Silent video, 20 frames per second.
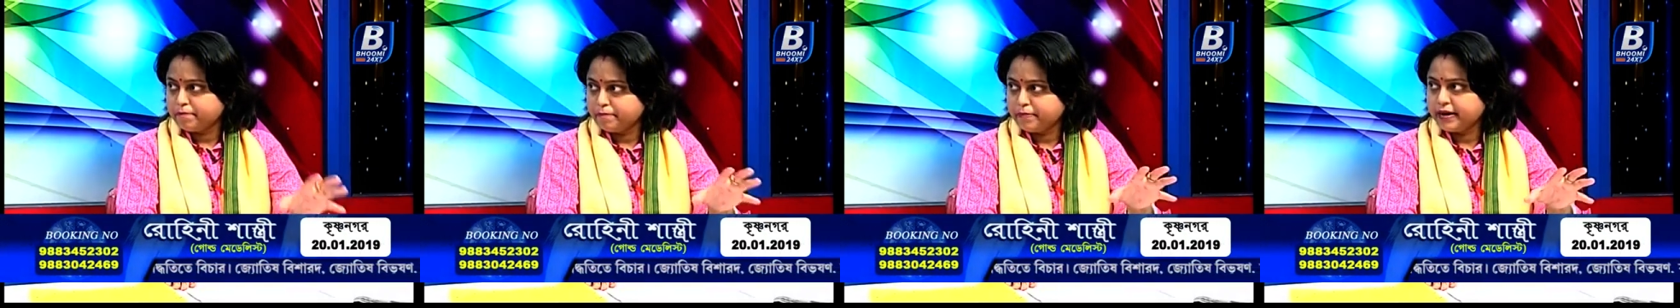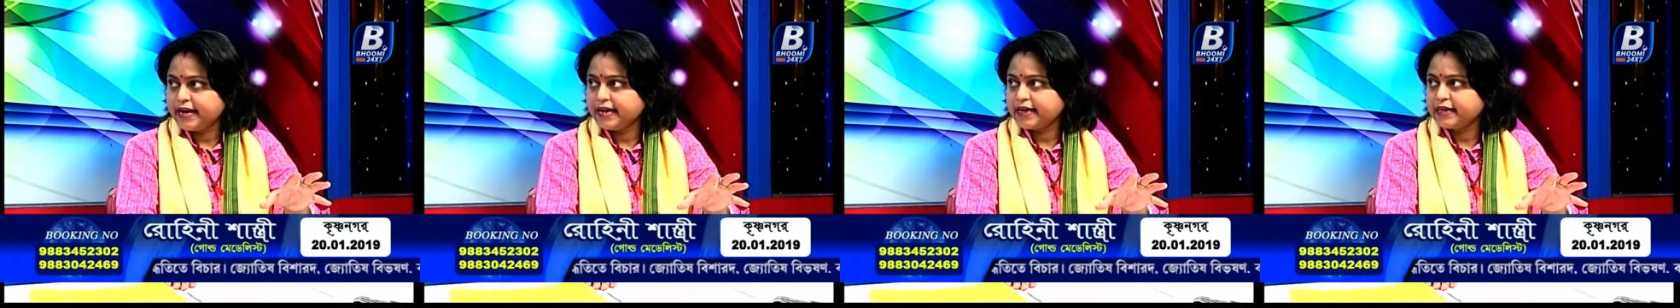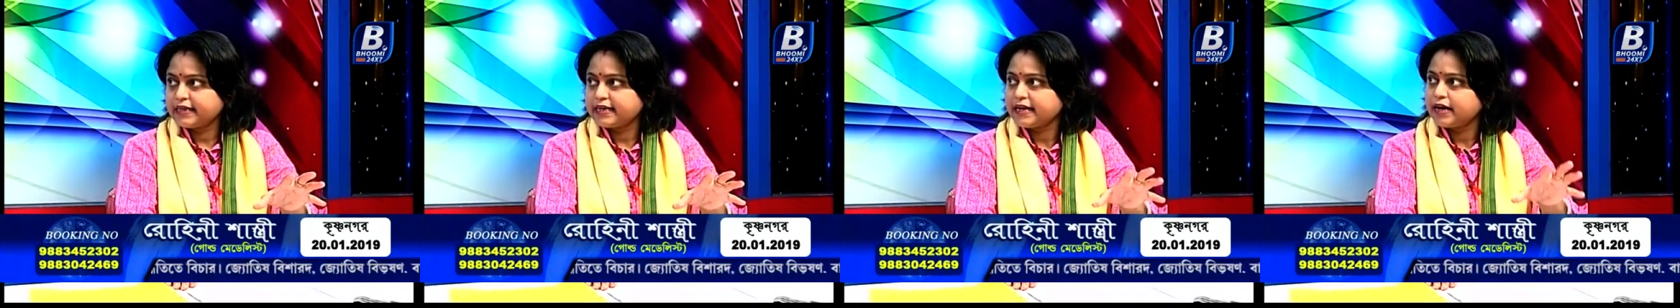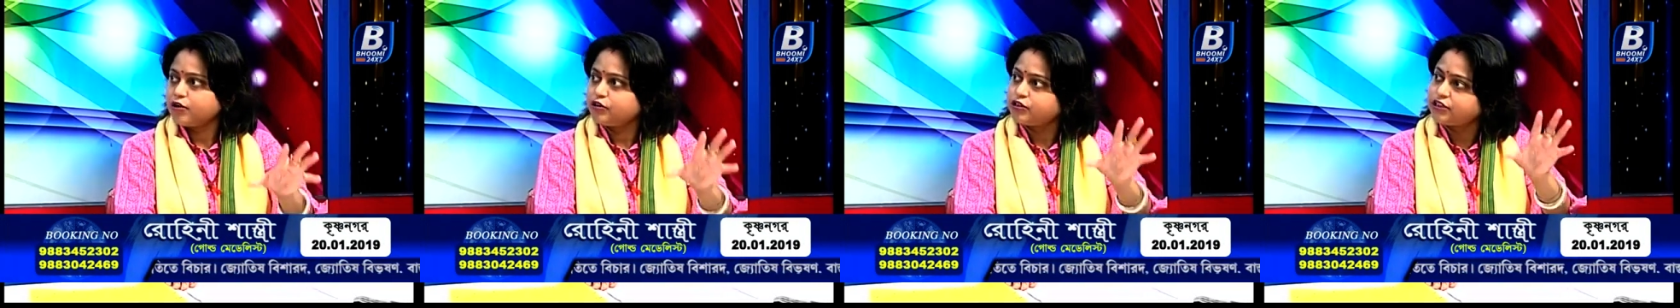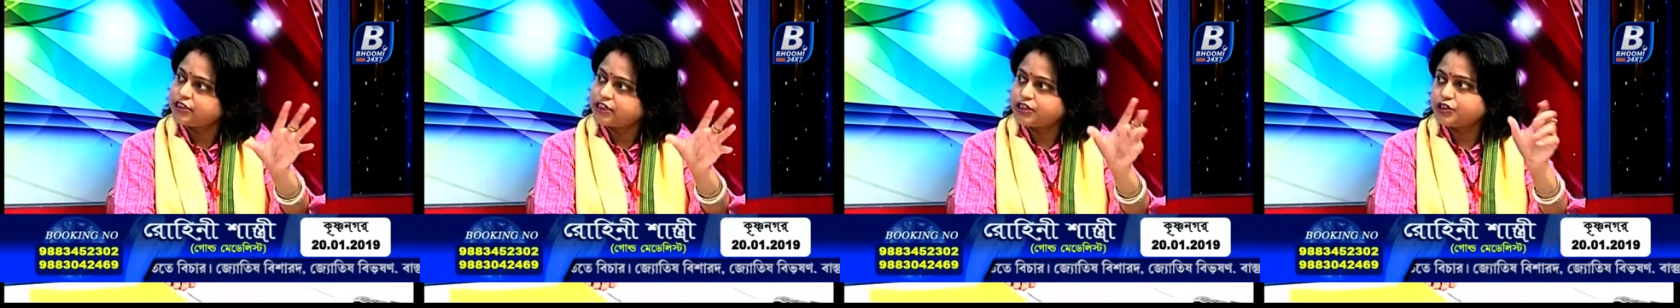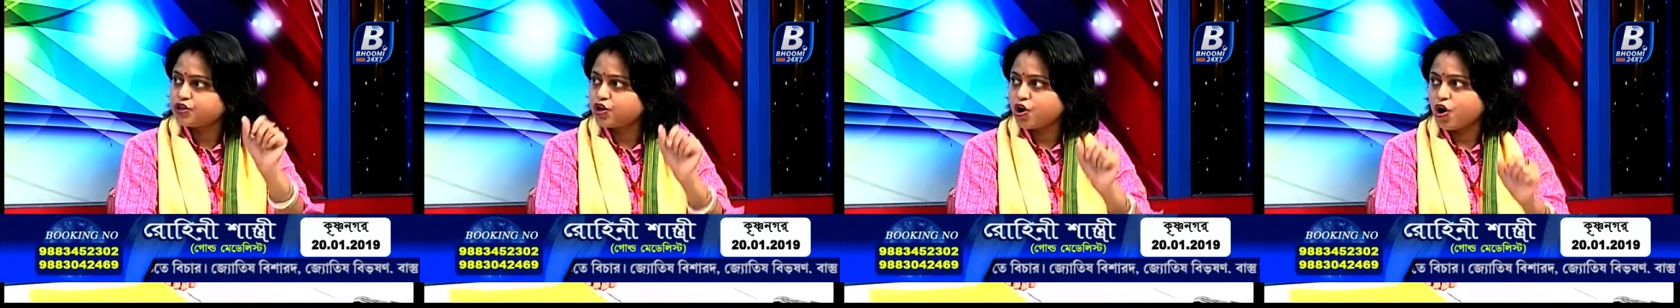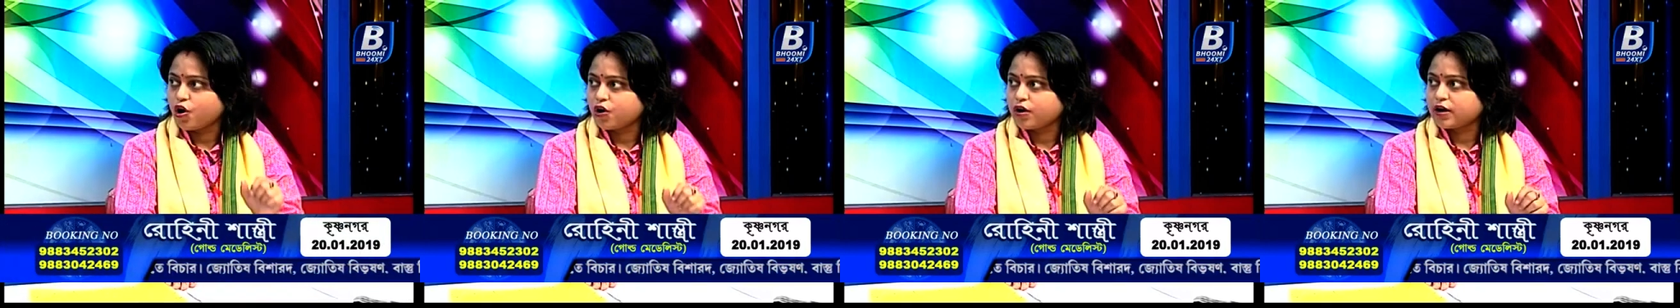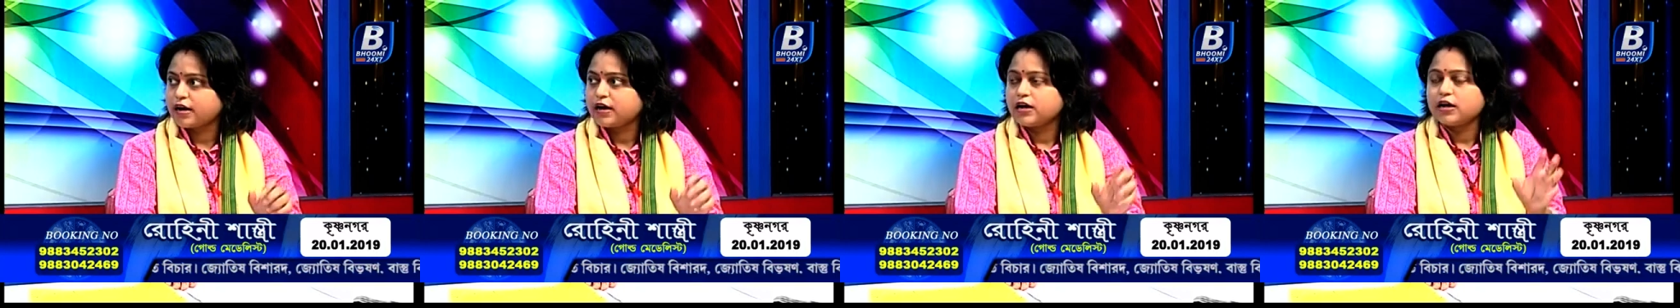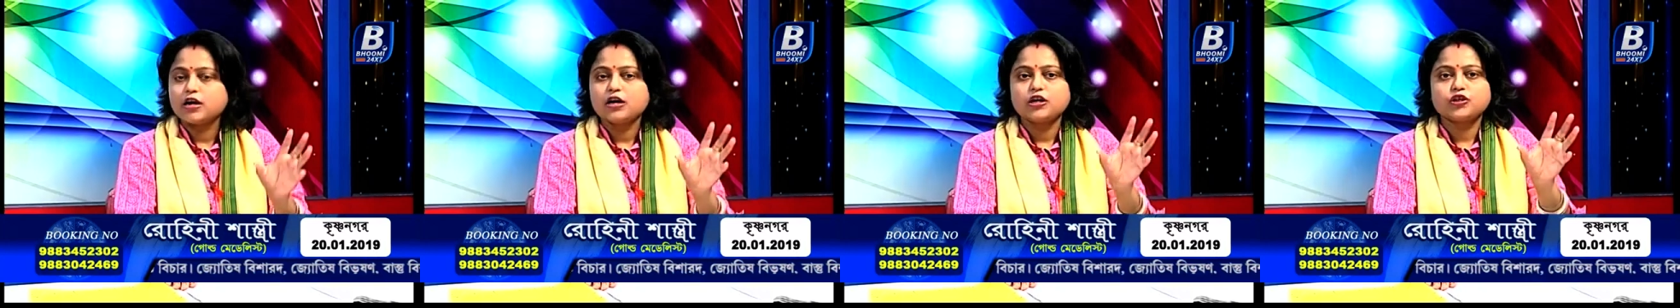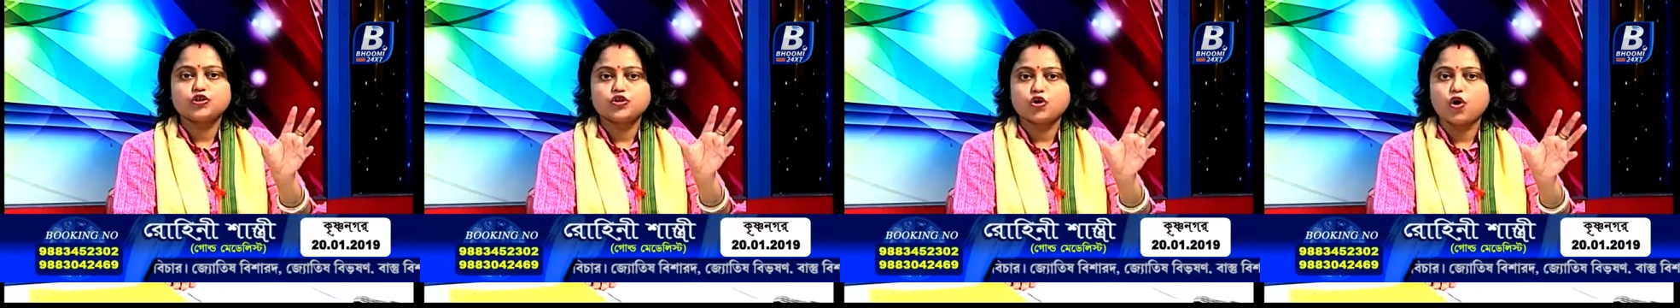মেনটা হচ্ছে ছক
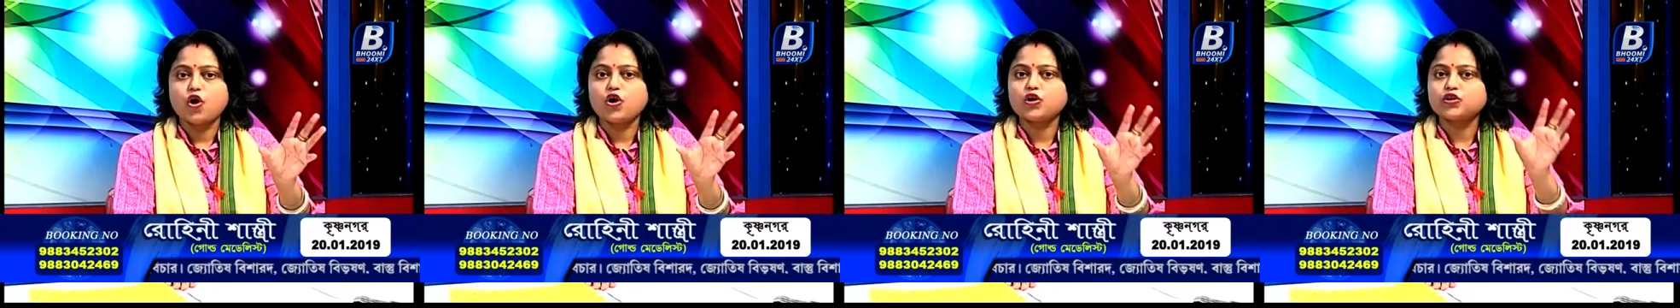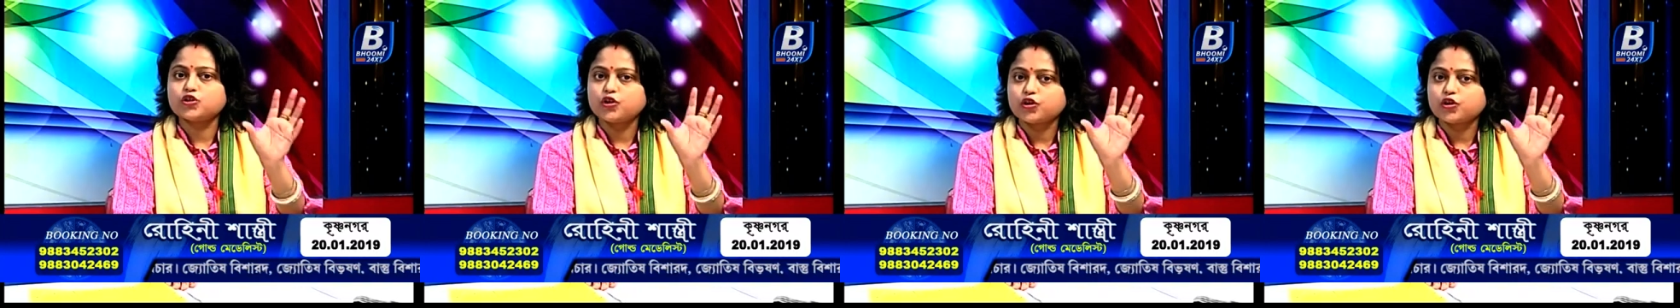ছক